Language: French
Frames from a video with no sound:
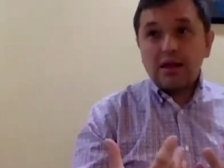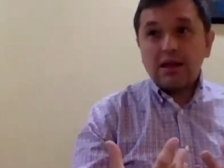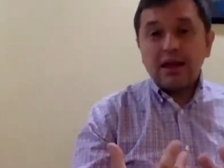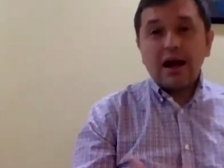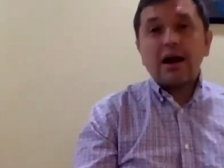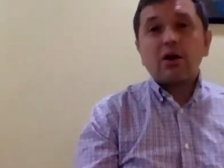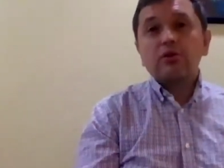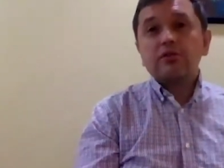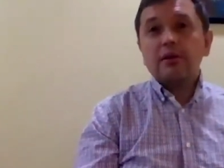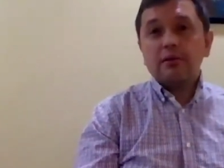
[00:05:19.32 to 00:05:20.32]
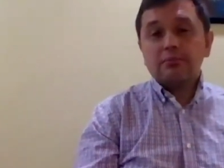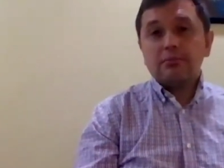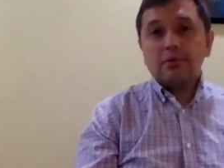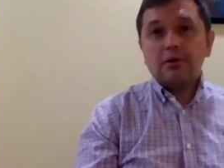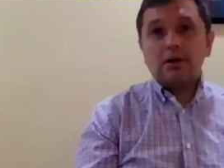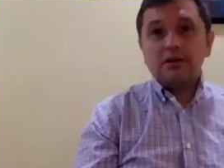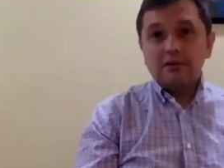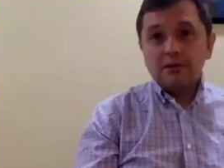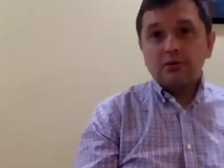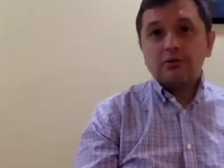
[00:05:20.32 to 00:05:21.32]
y a un côté
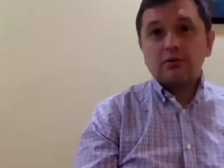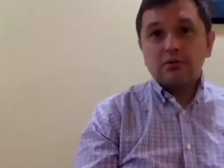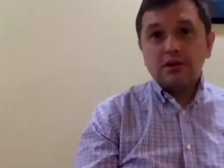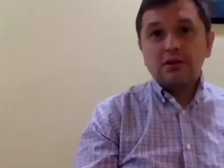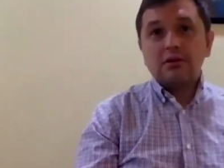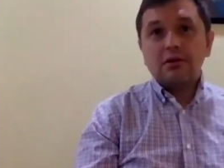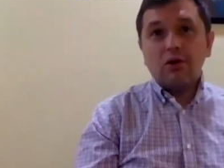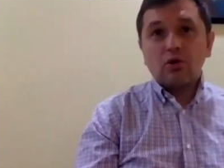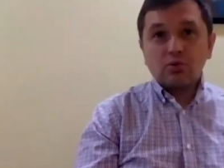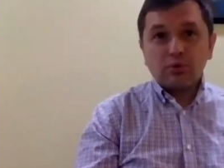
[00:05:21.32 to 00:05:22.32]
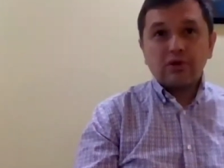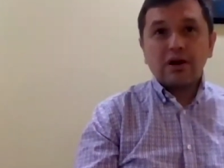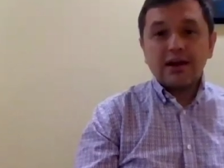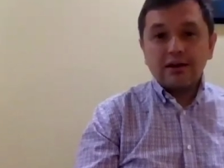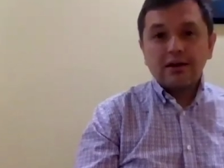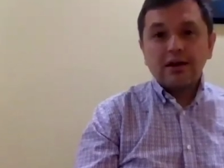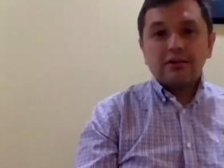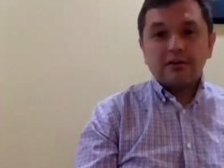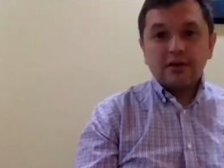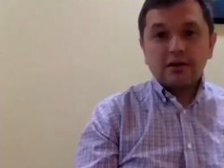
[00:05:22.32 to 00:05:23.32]
ici aux États-Unis euh, entrepreneurial,
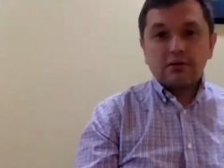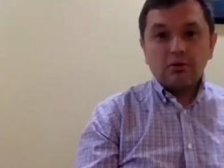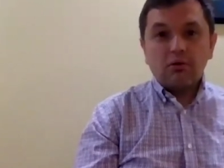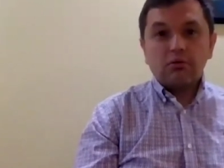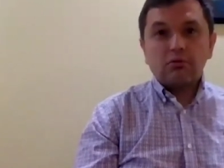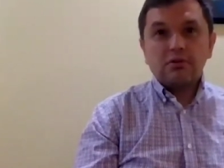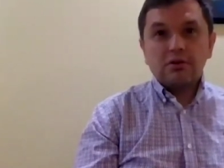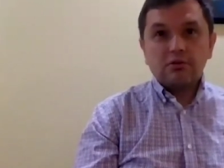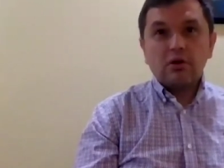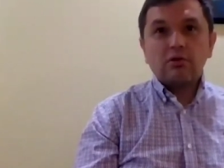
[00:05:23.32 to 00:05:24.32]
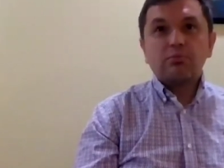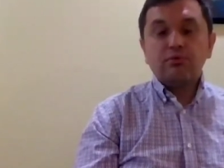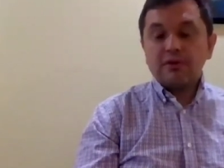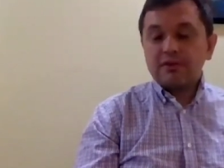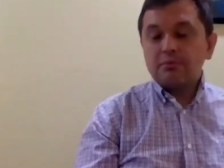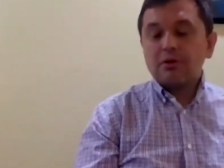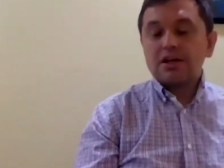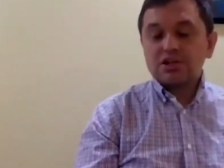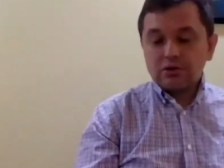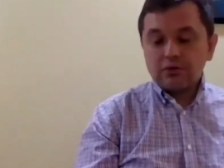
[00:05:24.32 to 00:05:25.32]
c'est-à-dire qu'on donne plus facilement
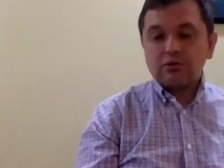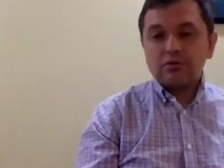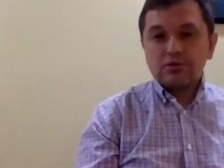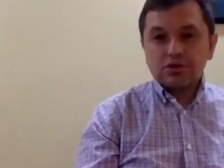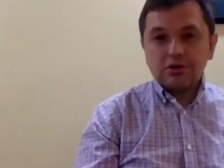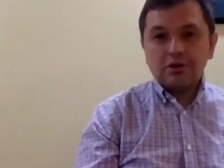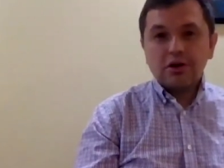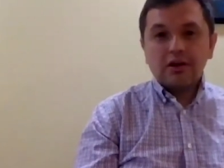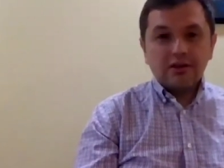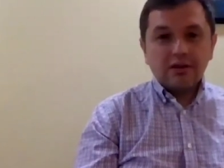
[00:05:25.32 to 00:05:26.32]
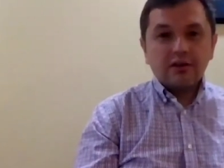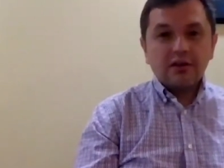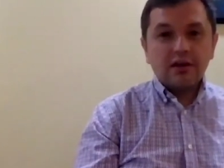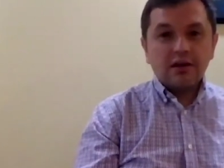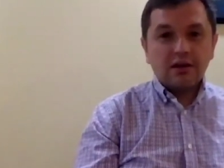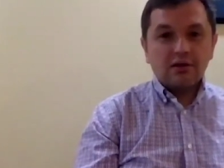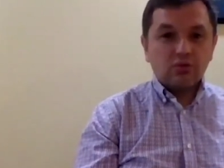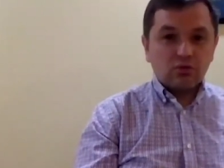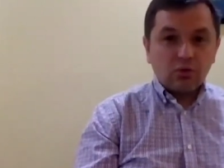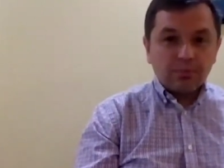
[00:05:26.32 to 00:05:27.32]
la chance aux gens d'essayer et de
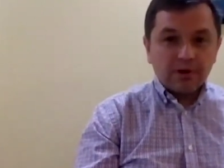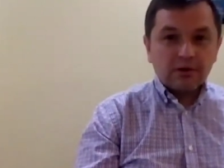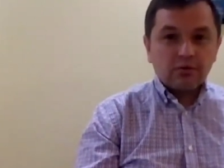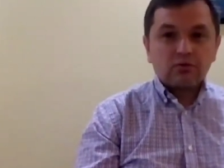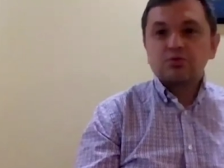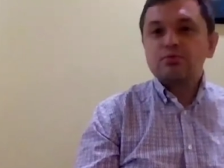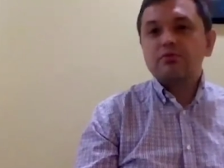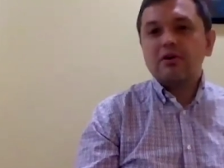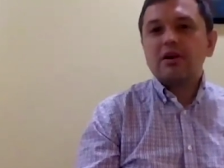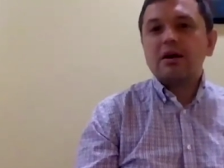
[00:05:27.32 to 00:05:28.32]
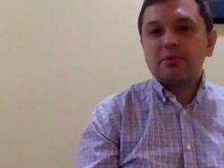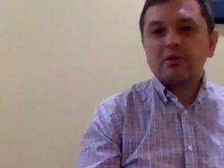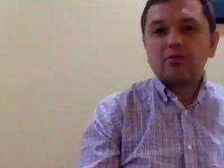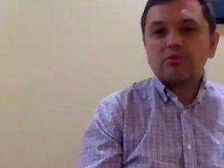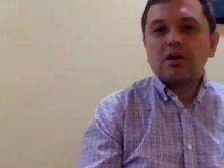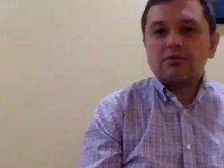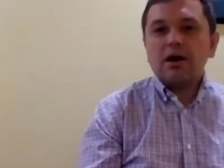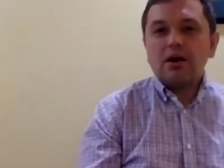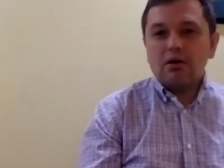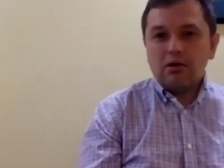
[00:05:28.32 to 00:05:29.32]
se tromper que ce que je pouvais avoir l'impression
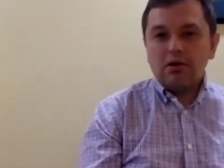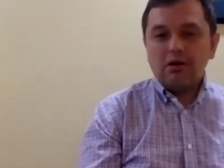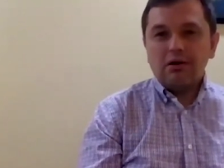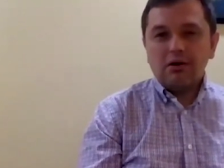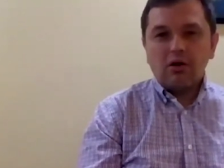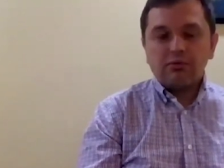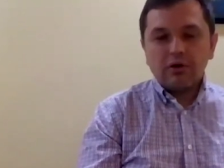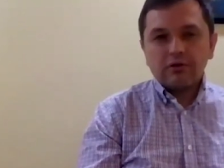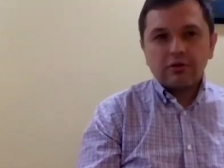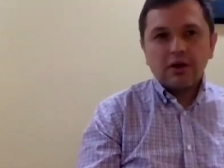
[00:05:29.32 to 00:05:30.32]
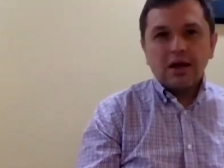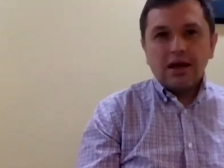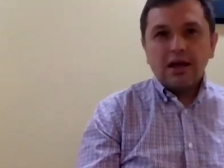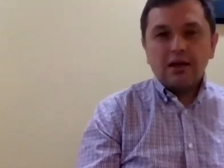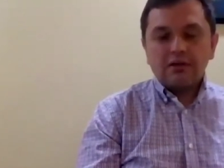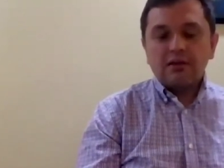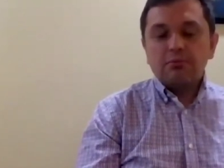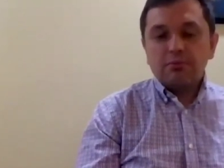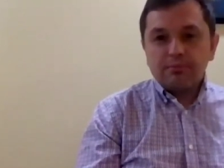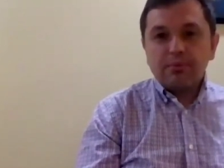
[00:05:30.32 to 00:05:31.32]
d'avoir en, euh, France. Et ce qui
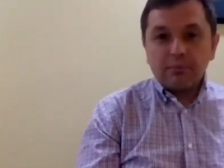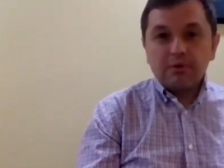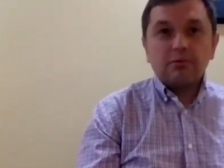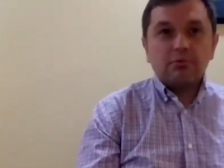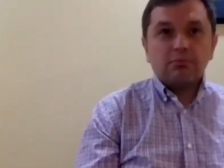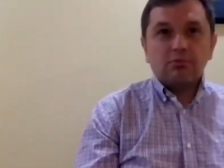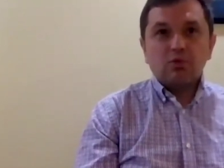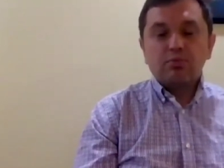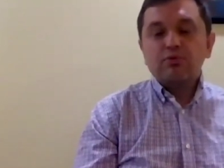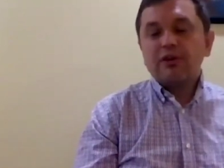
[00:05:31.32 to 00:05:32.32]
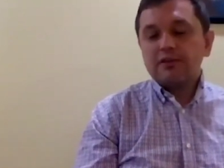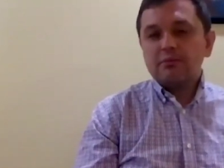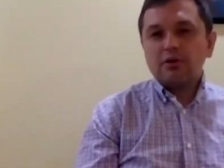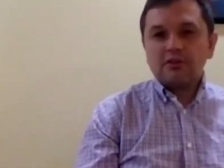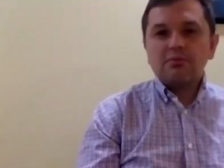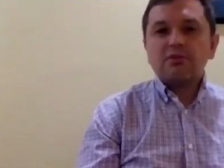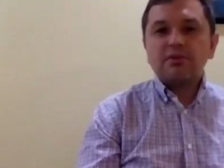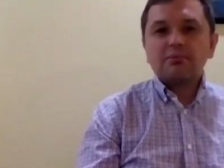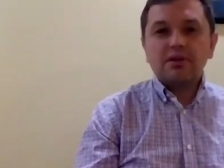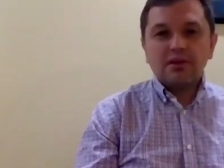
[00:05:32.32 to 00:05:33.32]
me permet de plus facilement essayer de
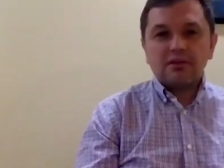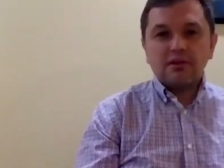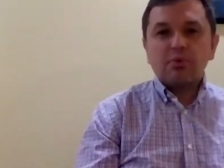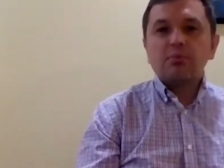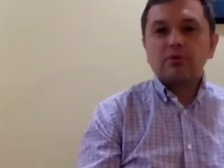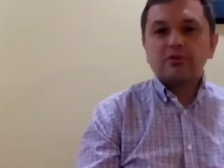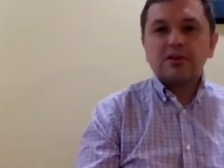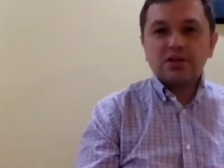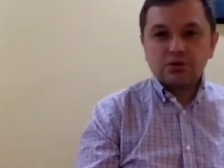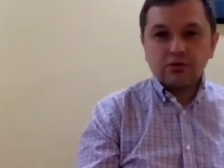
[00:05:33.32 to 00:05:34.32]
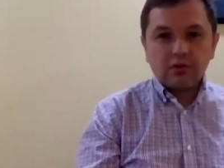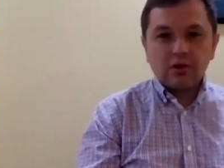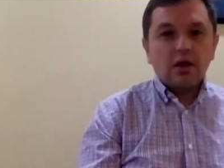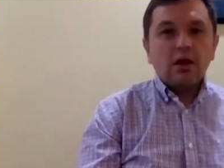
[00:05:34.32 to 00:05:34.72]
m'affirmer et essayer de proposer des choses